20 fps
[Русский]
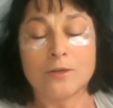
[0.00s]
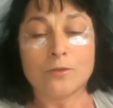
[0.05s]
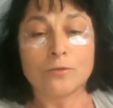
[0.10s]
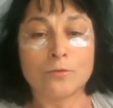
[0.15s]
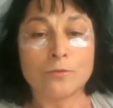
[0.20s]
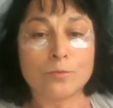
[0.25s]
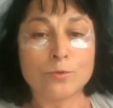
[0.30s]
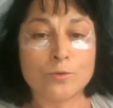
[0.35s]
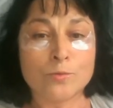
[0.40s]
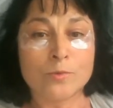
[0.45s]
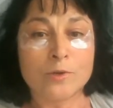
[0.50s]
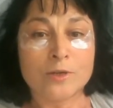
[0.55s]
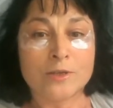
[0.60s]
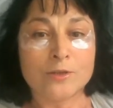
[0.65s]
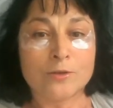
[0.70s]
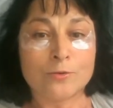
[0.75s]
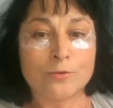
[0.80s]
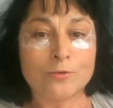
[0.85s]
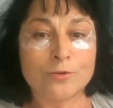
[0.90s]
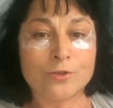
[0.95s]
В общем,
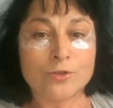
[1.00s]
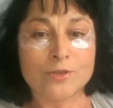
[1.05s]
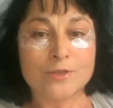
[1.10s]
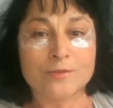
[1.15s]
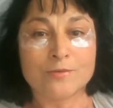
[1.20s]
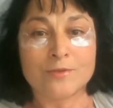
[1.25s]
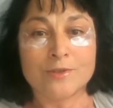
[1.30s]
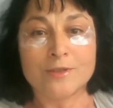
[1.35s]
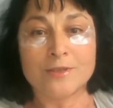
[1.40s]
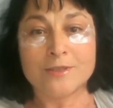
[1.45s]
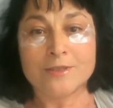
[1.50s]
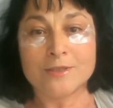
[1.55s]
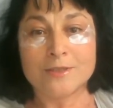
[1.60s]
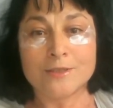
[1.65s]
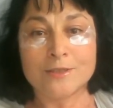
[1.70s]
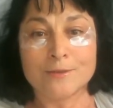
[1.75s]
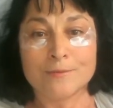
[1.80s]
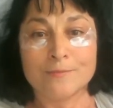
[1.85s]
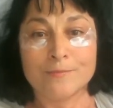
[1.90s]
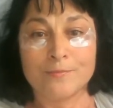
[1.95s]
хочется
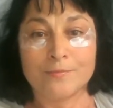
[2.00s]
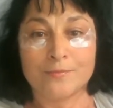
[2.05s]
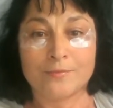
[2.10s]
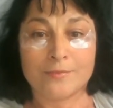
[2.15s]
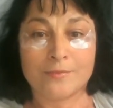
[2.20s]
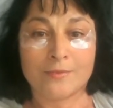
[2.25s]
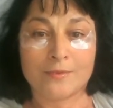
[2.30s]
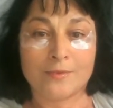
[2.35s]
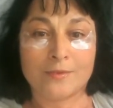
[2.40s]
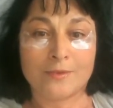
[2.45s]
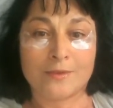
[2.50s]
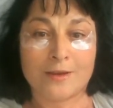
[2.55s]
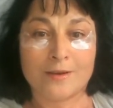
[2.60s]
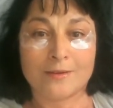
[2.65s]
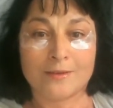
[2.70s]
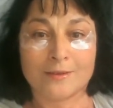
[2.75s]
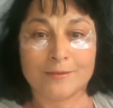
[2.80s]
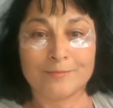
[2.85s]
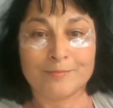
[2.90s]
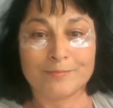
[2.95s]
выглядеть
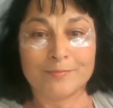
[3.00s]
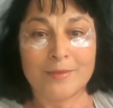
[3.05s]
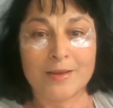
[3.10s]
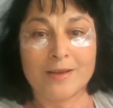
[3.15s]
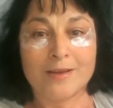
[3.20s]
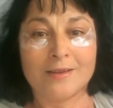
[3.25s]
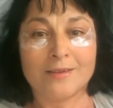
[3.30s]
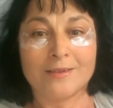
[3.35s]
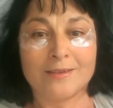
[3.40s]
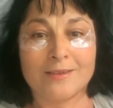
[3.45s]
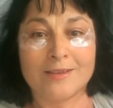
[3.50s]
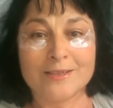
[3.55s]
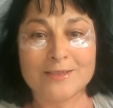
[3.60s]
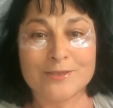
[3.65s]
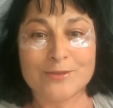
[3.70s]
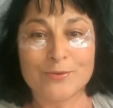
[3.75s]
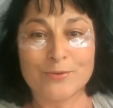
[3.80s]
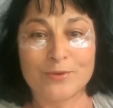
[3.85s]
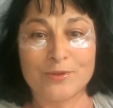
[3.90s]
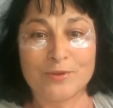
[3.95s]
так, на
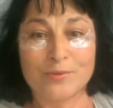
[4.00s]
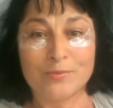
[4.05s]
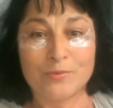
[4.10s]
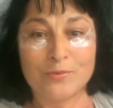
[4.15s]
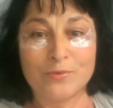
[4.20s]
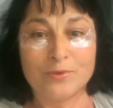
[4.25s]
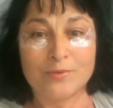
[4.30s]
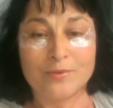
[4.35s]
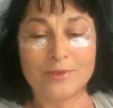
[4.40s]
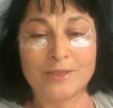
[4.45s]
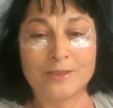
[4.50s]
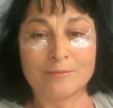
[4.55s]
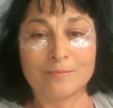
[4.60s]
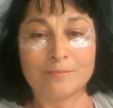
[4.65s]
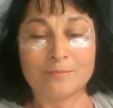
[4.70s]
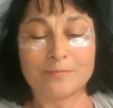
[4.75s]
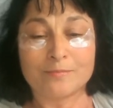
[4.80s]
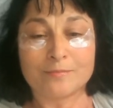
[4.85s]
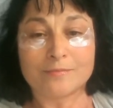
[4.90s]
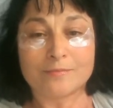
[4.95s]
достойном
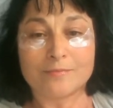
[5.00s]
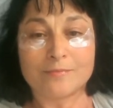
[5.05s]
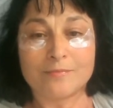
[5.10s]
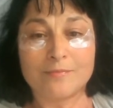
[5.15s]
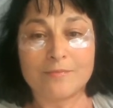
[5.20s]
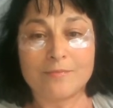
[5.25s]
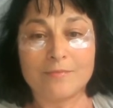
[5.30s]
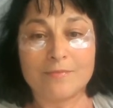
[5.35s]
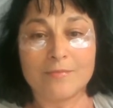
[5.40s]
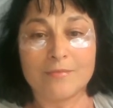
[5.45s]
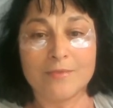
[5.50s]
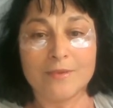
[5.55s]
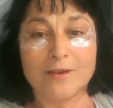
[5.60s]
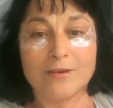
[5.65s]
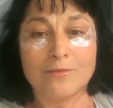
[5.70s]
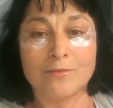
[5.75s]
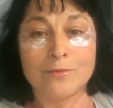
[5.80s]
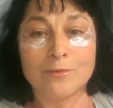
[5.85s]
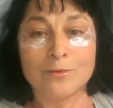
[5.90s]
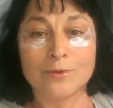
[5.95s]
уровне.
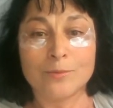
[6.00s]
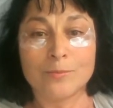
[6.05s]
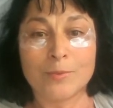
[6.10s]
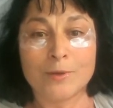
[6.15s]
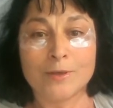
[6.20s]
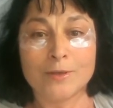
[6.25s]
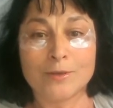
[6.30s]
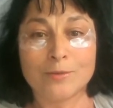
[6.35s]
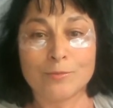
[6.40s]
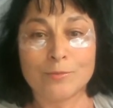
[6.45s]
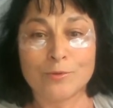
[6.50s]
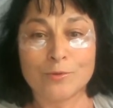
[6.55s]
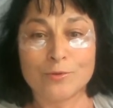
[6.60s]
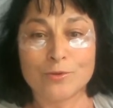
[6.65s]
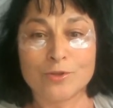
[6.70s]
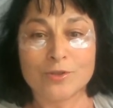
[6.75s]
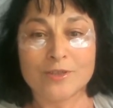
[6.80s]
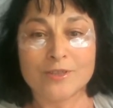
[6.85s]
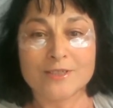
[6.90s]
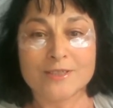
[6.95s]
Вот, поэтому
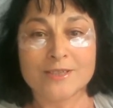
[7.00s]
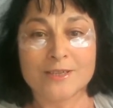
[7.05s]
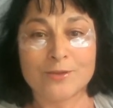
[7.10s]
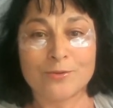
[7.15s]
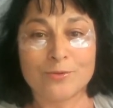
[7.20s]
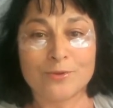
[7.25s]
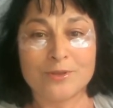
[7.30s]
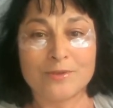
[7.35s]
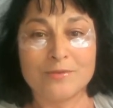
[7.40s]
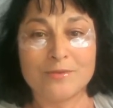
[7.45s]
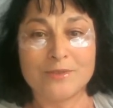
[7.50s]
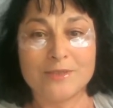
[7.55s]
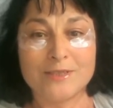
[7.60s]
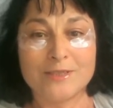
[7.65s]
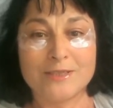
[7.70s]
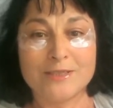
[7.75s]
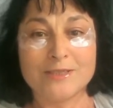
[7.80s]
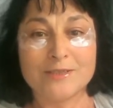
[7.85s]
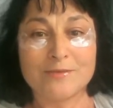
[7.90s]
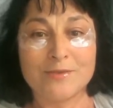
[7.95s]
нужно красоту
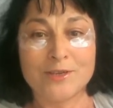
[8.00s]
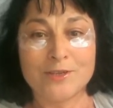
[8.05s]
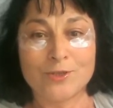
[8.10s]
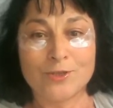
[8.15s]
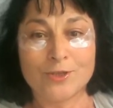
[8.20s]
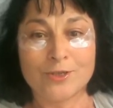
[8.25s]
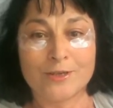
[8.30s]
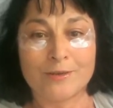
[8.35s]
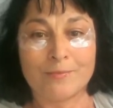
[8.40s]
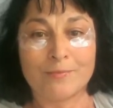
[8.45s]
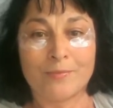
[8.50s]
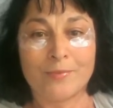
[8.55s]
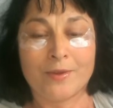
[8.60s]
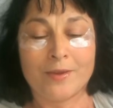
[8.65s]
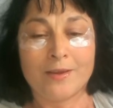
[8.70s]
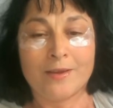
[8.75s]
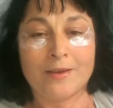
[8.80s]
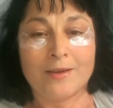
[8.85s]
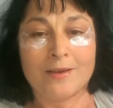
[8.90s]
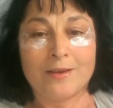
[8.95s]
навести с вечера.
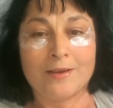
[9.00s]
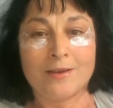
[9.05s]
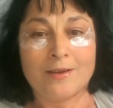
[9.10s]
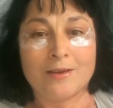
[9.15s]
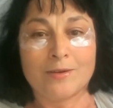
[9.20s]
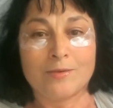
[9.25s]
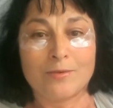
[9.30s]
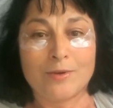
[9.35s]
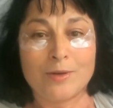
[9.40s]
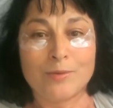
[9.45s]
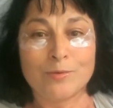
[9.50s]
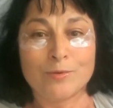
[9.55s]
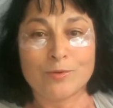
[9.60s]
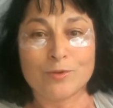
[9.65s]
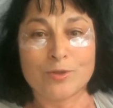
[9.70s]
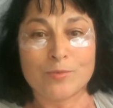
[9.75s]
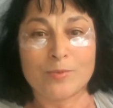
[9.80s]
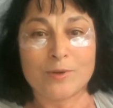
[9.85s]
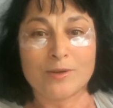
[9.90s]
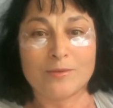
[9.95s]
Время
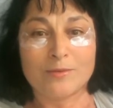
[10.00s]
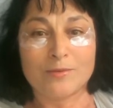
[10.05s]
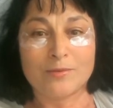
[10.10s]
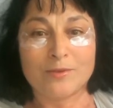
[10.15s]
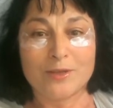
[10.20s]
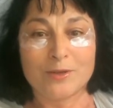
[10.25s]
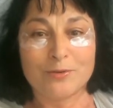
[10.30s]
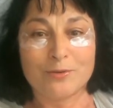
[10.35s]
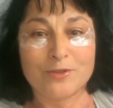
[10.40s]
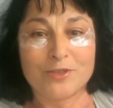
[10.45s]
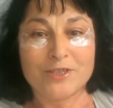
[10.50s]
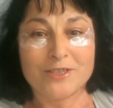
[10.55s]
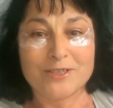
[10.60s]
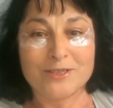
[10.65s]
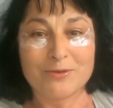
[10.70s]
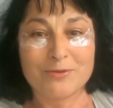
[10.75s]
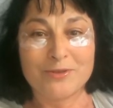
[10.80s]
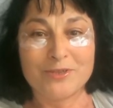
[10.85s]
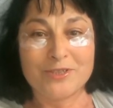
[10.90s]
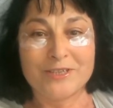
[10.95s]
уже, правда, второй час
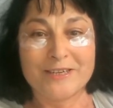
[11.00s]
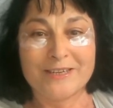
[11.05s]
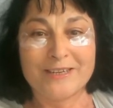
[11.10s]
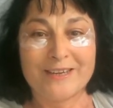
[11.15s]
ночи,